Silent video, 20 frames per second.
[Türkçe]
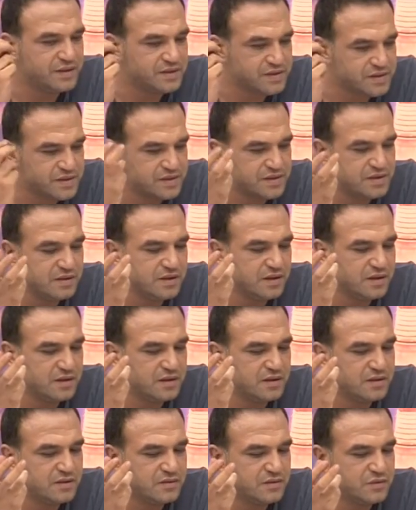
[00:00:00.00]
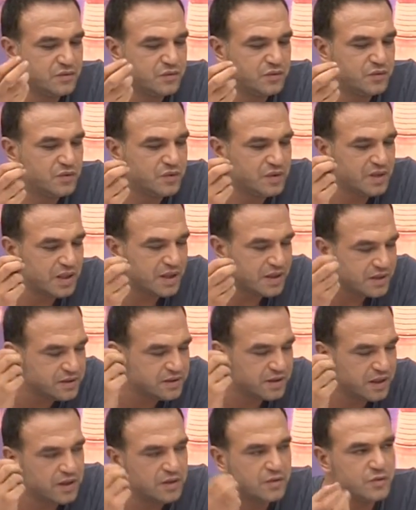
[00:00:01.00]
ve sizin
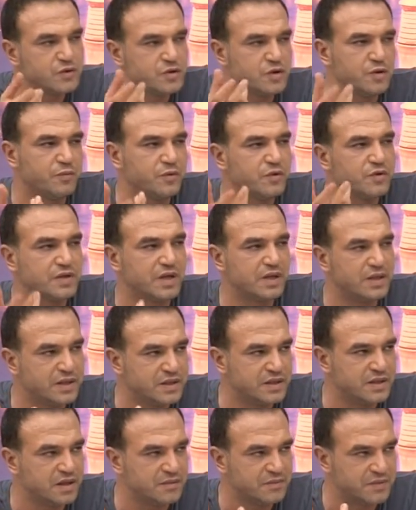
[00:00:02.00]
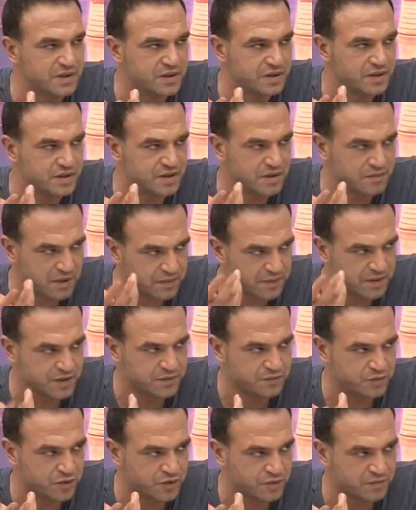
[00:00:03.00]
dünyanın en güçlü portallerinden biri diyeceğim.
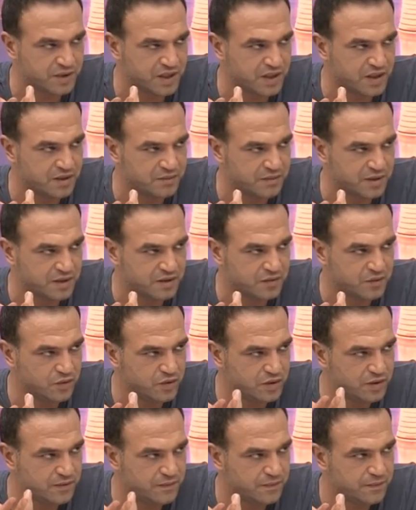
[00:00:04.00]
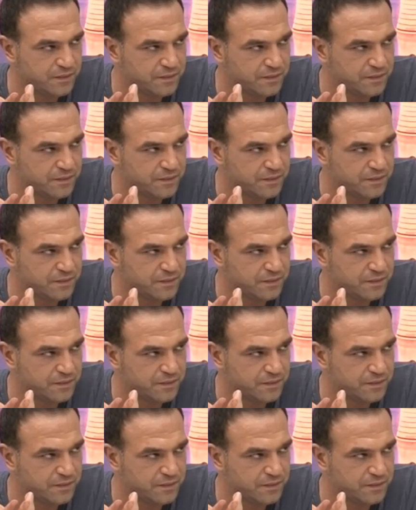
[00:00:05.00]
Abartmıyorum galiba. En Öyle, çok